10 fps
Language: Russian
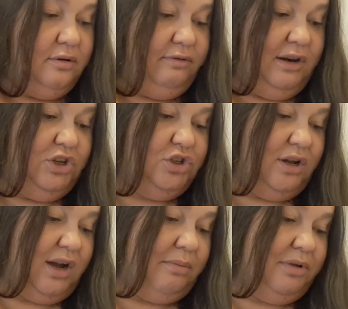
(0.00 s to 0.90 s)

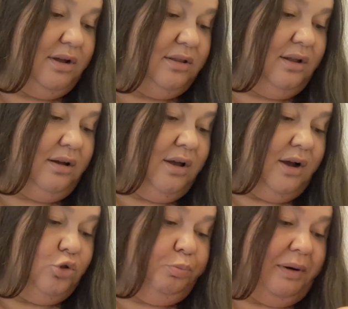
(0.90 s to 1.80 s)
Величина камня одна.
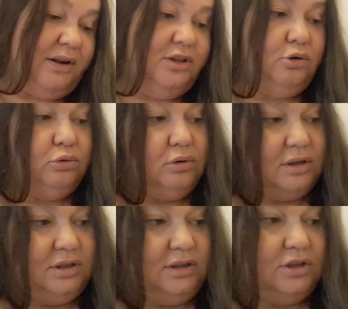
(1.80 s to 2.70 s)
Ну, по артикулу
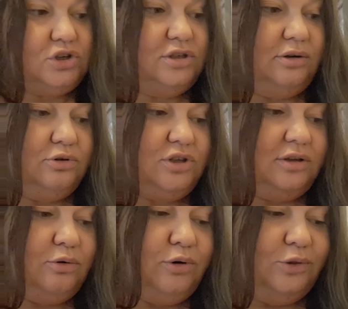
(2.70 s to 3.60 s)
одни и те же
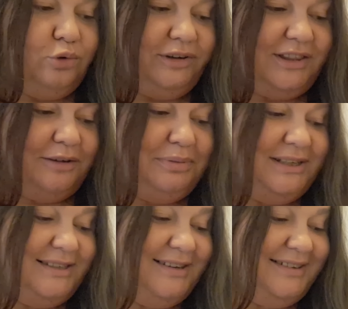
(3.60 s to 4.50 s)
сережки. Ой, новые так
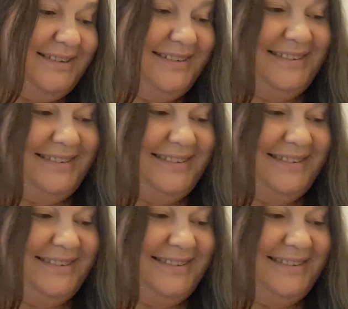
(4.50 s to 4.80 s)
блестят.